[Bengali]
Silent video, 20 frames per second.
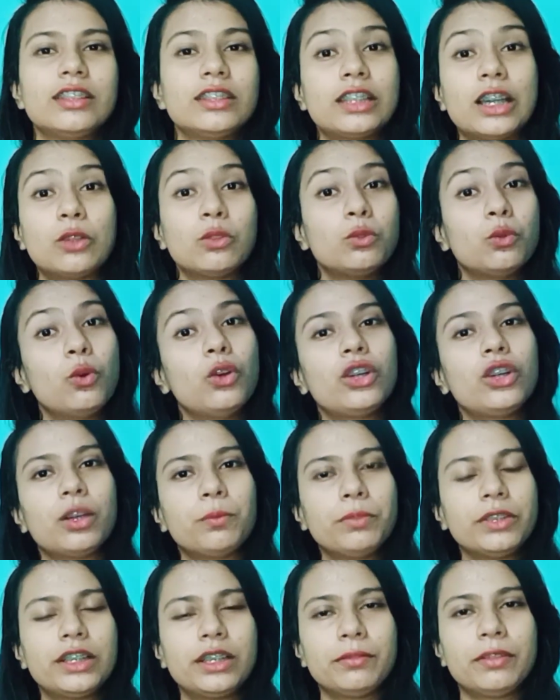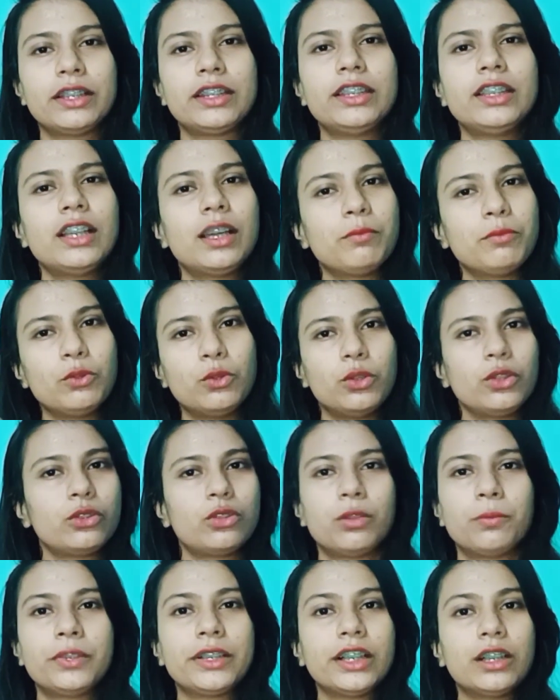ছাড়ুন ওই টপিকটা বাদ দেন আমি ওই
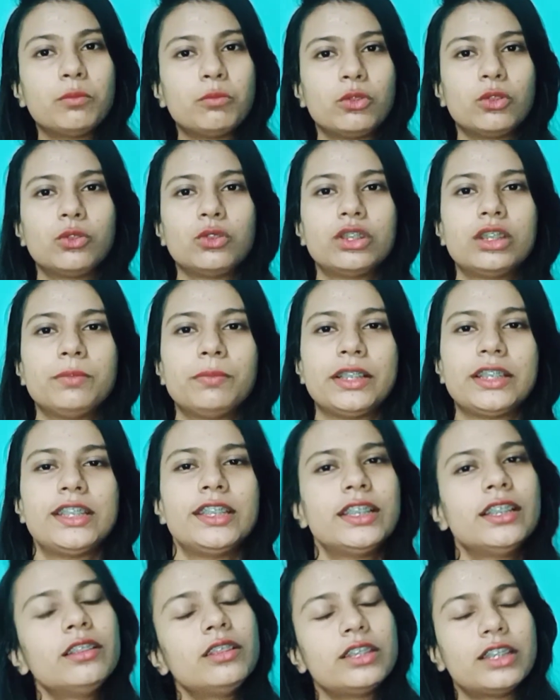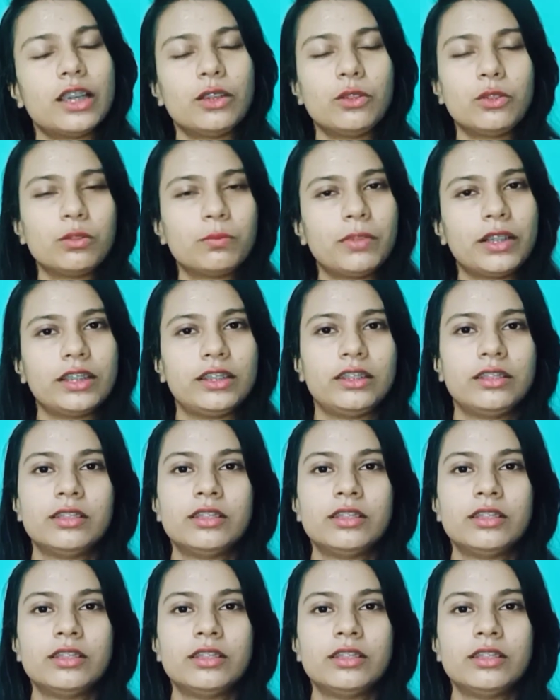টপিকটা আর মনে করতে পারছি না যাই হোক বাদ